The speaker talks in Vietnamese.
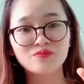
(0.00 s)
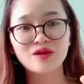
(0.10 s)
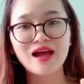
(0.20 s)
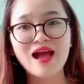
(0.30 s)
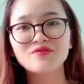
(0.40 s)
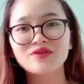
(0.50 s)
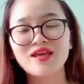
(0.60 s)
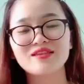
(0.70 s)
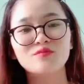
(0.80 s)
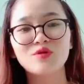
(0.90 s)
khác với lại
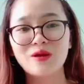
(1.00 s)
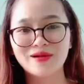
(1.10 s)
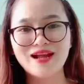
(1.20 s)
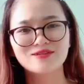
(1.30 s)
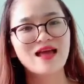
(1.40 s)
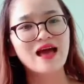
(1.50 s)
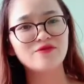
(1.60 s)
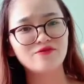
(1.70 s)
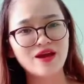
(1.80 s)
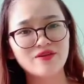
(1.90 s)
những môn học khác đó là high
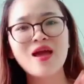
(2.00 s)
five